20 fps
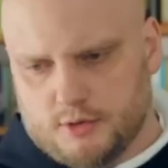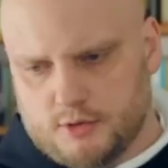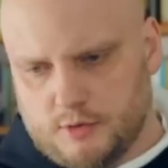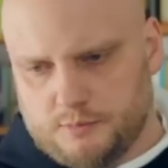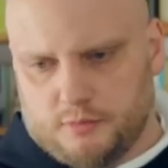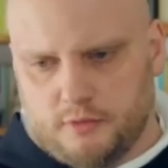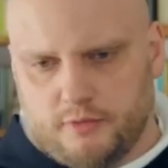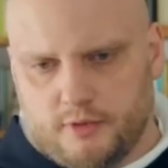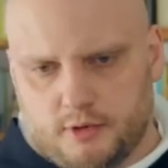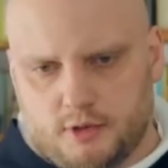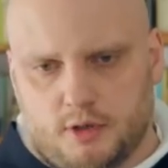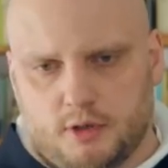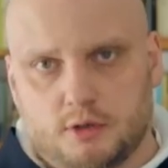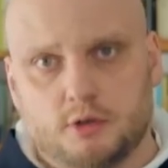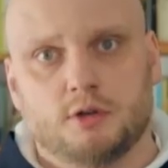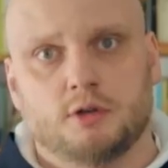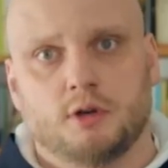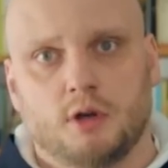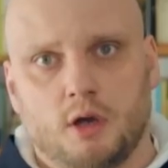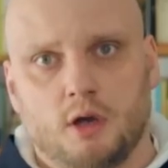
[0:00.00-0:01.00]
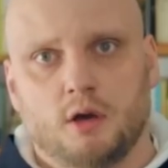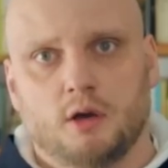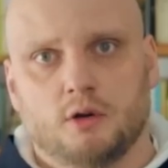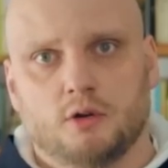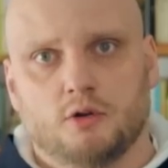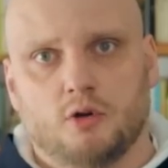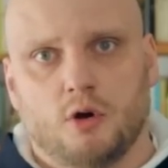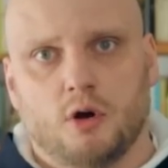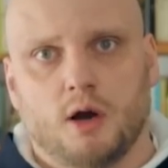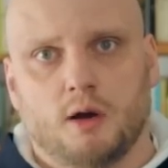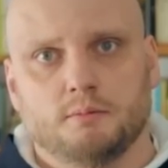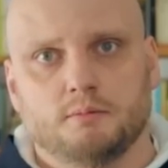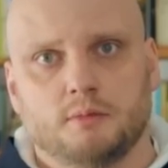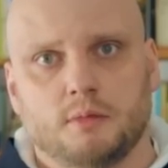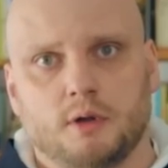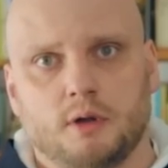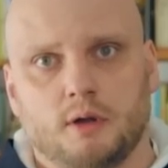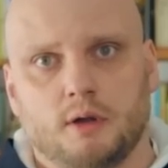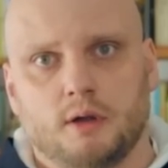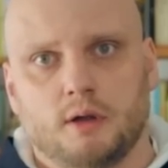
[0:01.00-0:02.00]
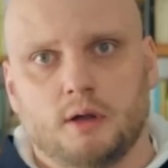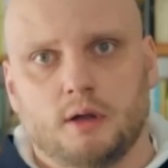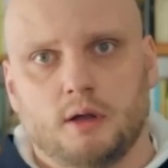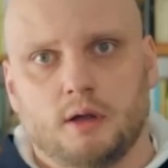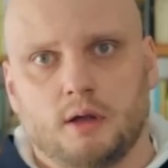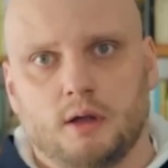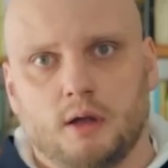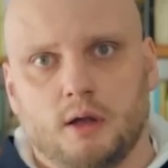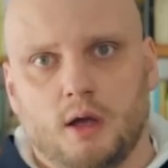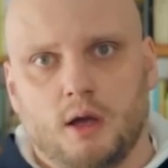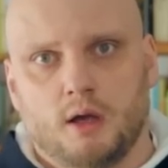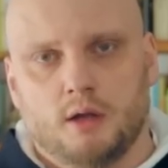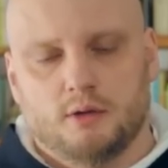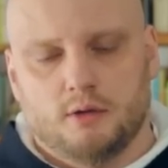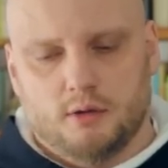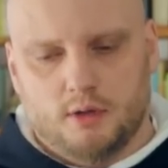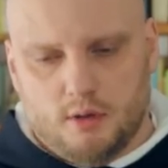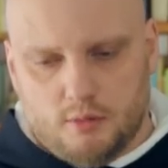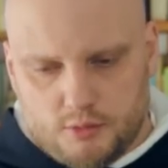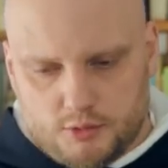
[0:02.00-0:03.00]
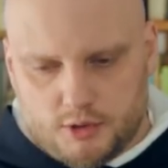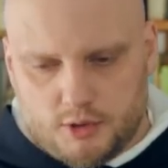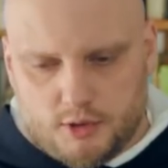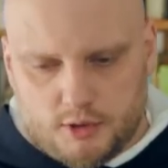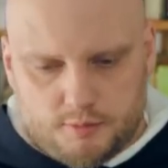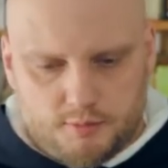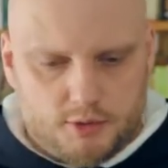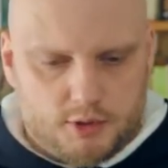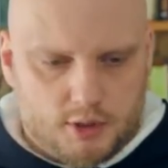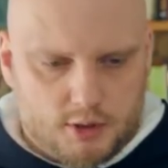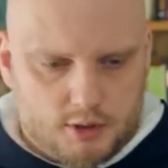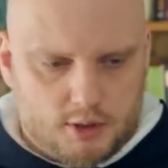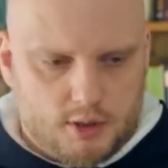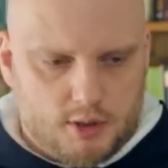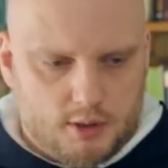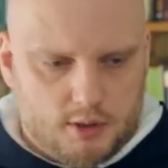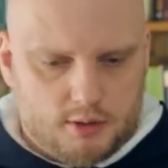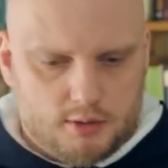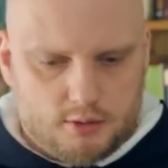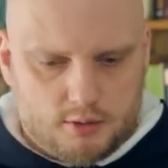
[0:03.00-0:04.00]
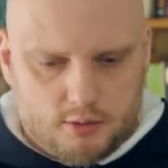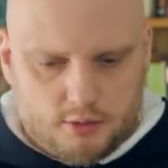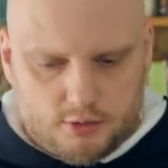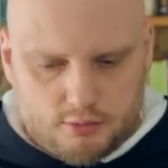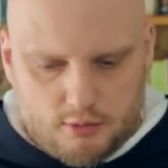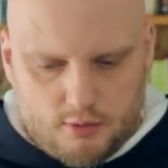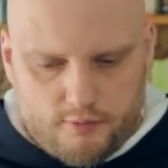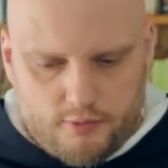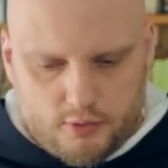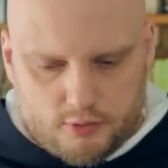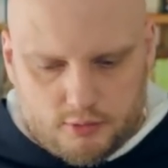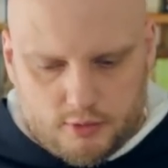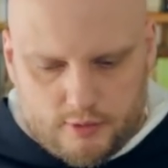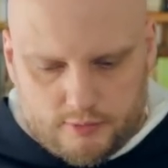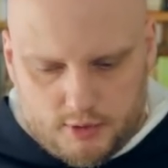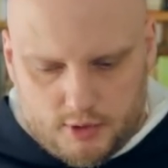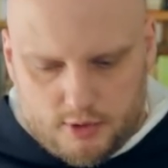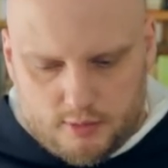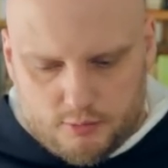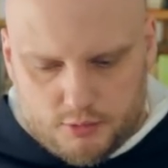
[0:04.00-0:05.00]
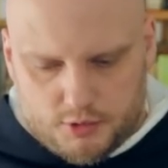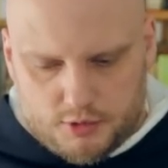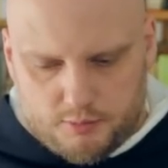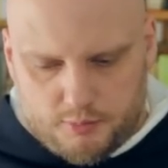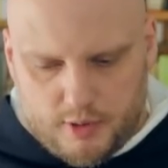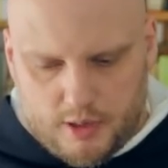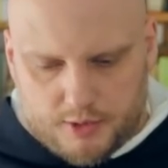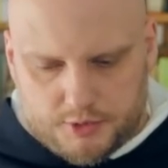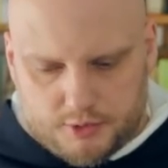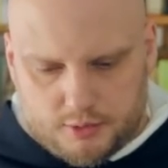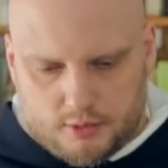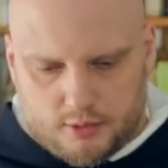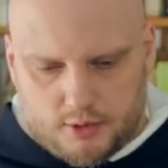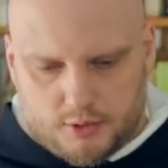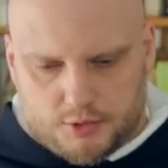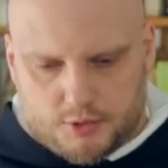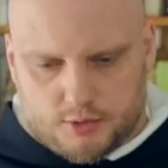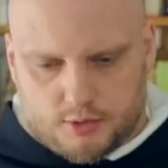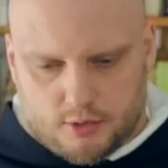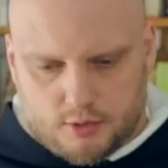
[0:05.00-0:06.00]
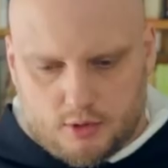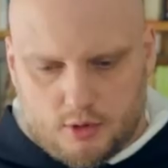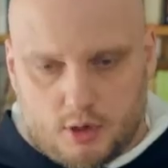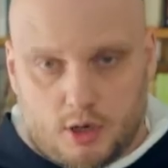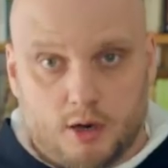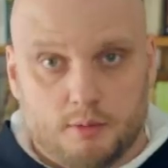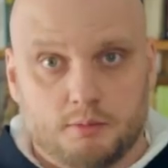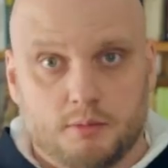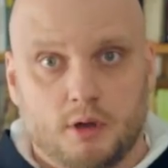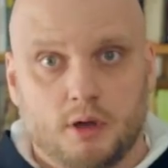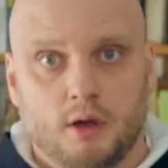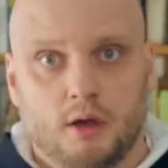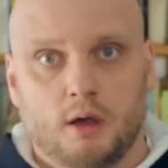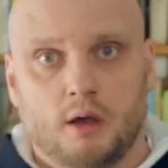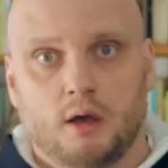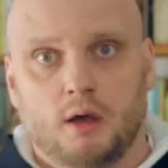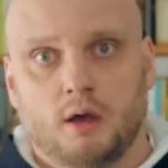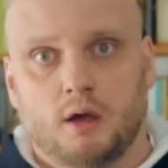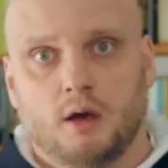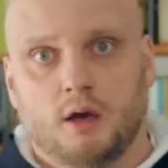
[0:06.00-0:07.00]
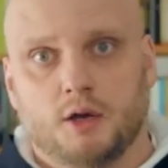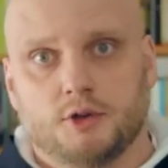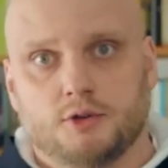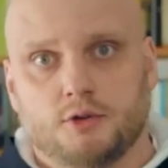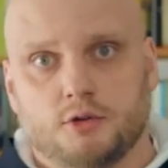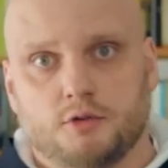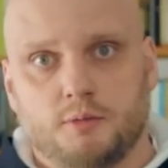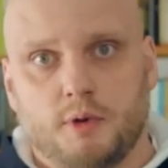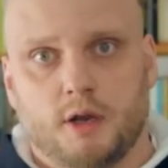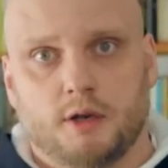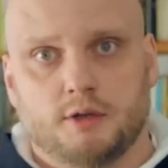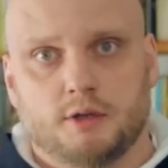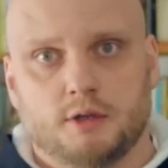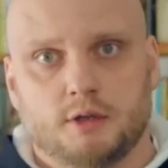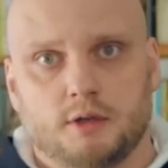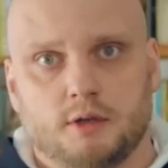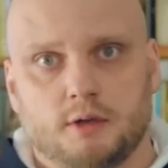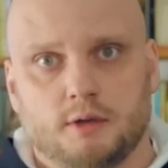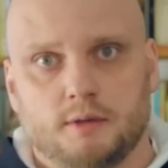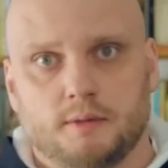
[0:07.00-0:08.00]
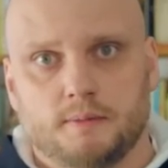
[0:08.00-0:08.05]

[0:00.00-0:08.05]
i chce powiedzieć: Kocham, to nauczyliśmy się, że to słowo, które wtedy musi paść, to jest kocham aż do śmierci.